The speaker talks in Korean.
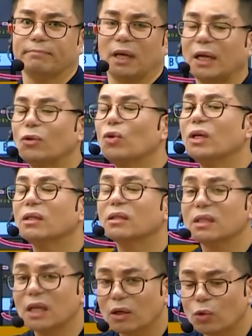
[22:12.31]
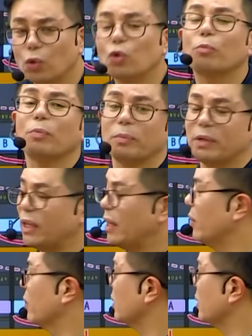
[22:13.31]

에드윌은 그냥 교육법인이에요.